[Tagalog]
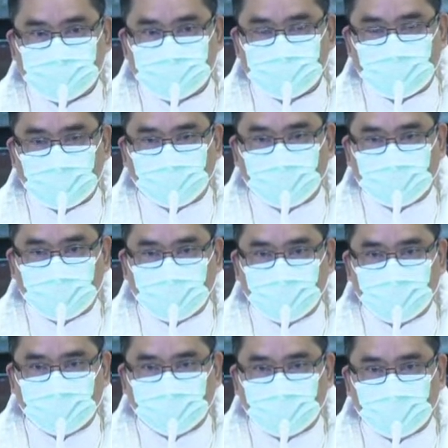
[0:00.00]
sa
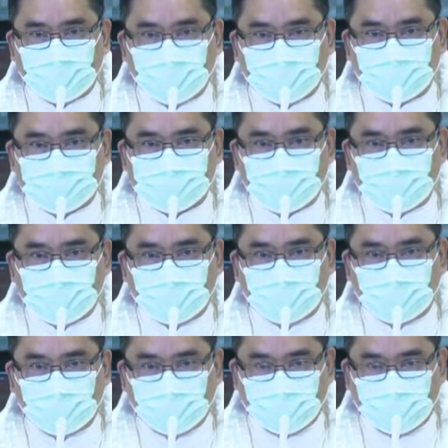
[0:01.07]
pananalita ng isang